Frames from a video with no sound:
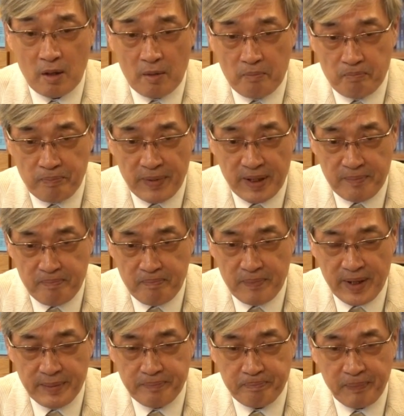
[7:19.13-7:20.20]
明
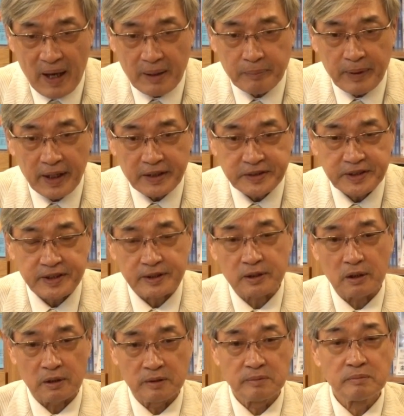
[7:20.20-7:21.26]
明白白写道，